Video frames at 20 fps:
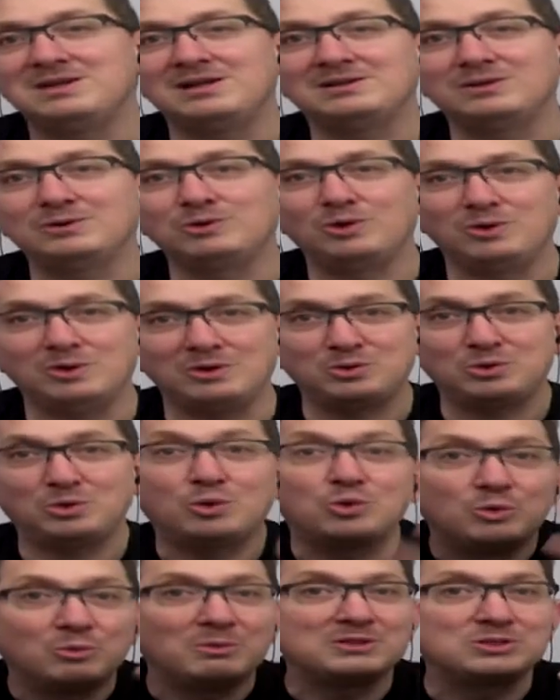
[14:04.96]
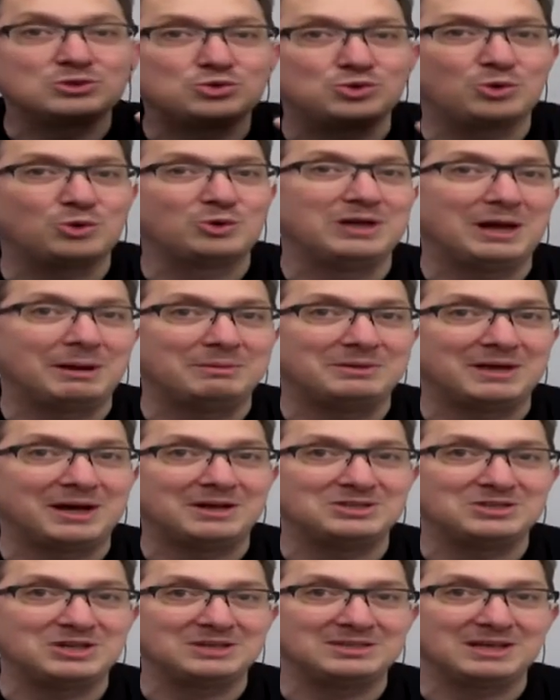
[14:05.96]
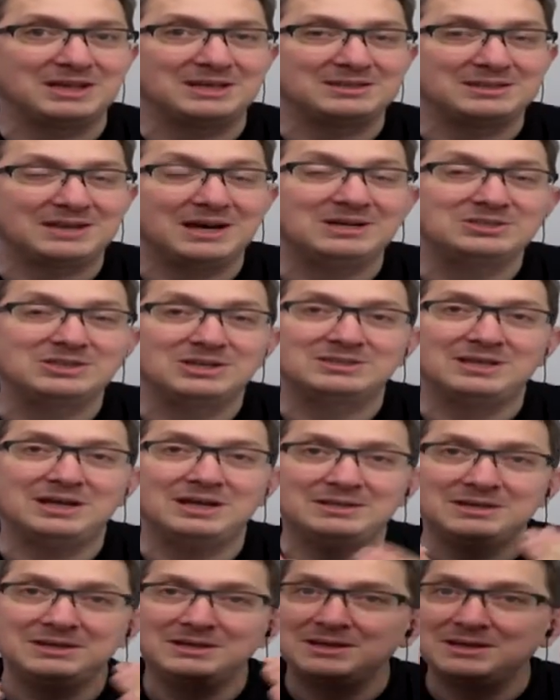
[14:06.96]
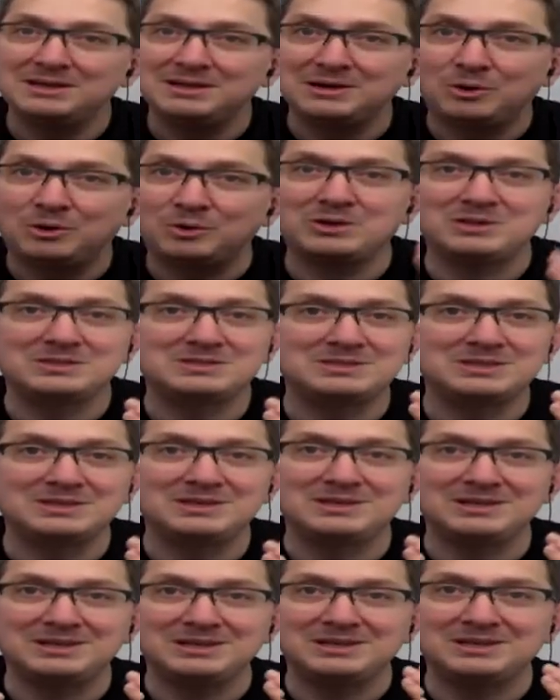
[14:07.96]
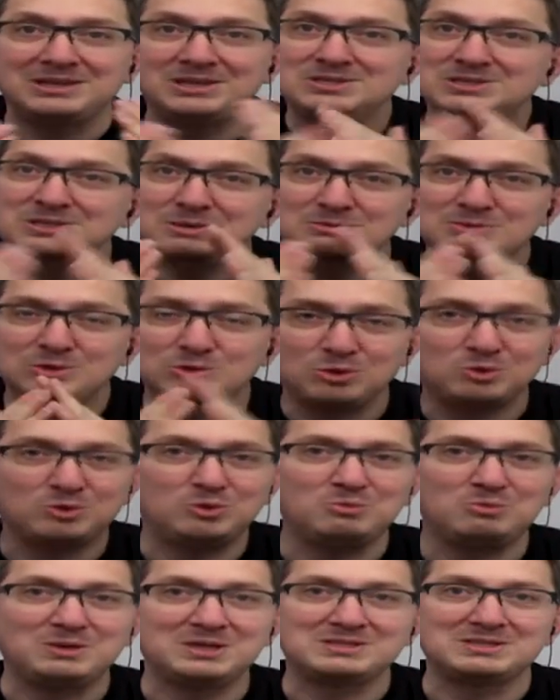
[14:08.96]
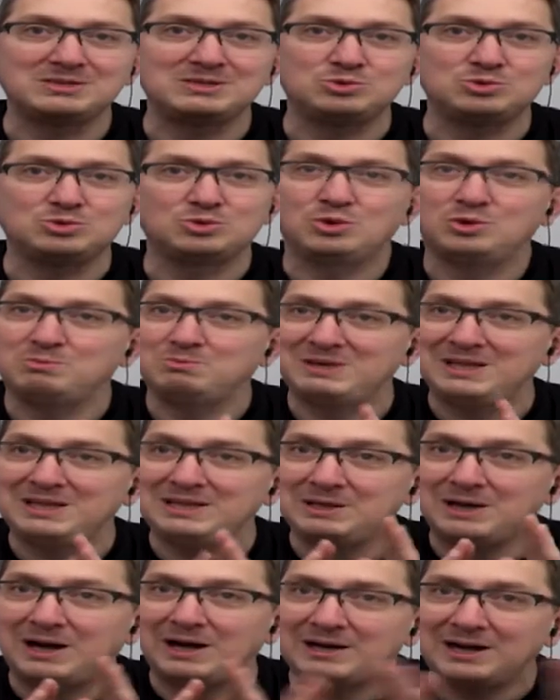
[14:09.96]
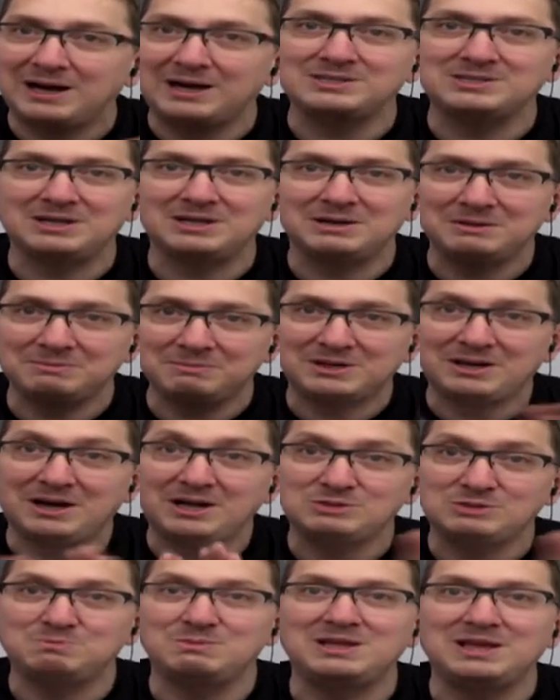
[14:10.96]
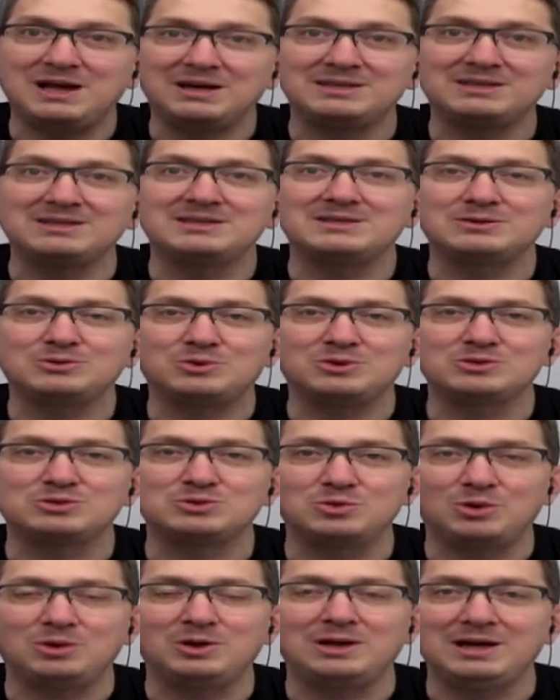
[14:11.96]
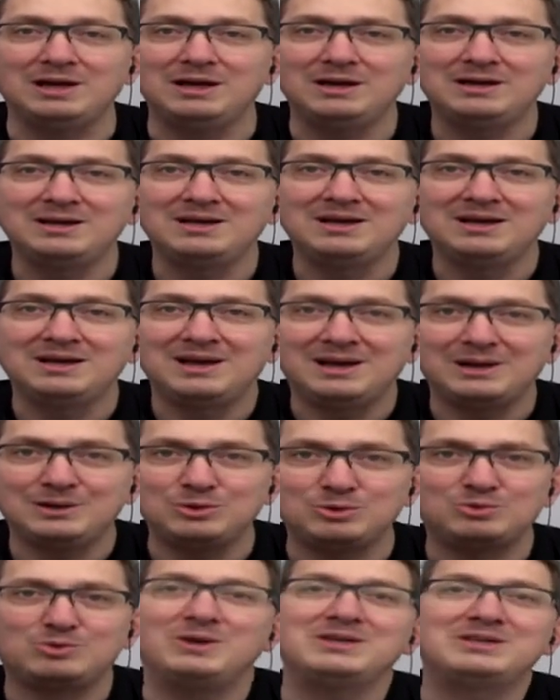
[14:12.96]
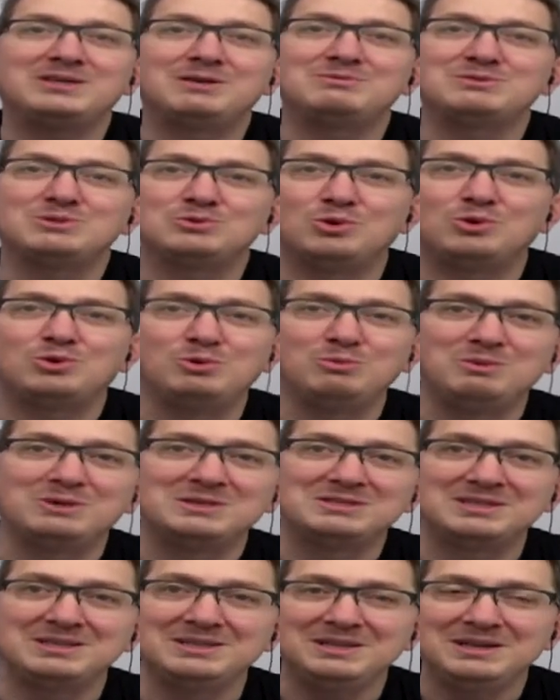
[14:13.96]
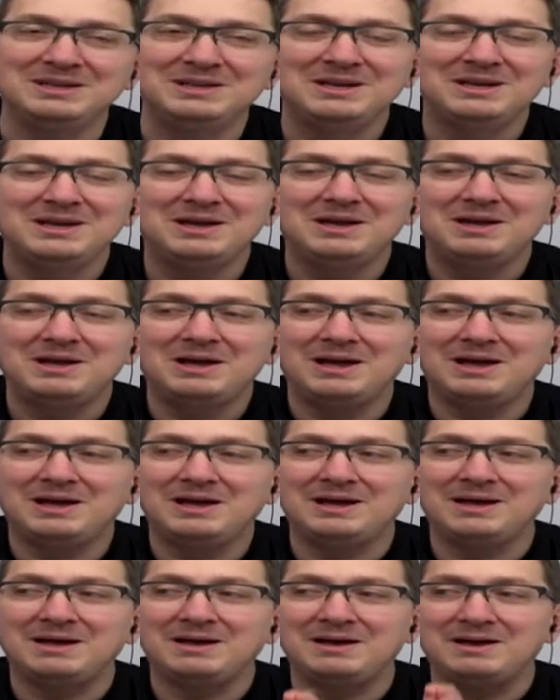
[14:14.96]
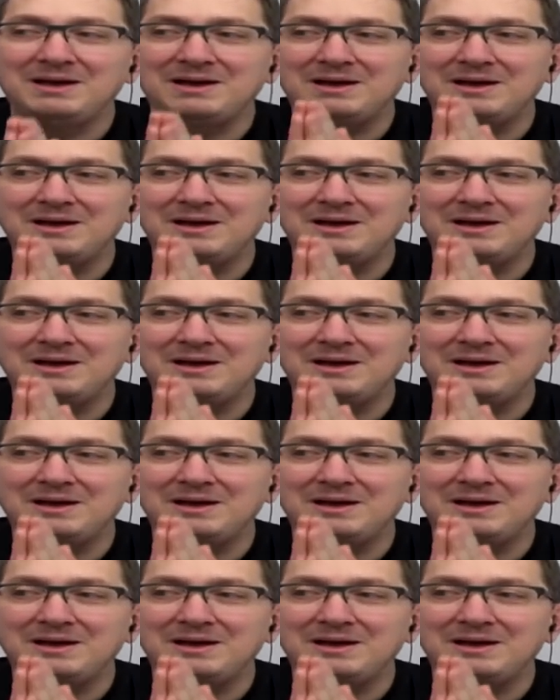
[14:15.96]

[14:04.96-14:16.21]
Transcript: göre korunması çok önemli gerçekten. Gerçekten orası e, hiç kimse dokunmasın çünkü milyarlarca birkaç milyar yıldır orası öyle. E, lütfen kimse dokunmasın. Eee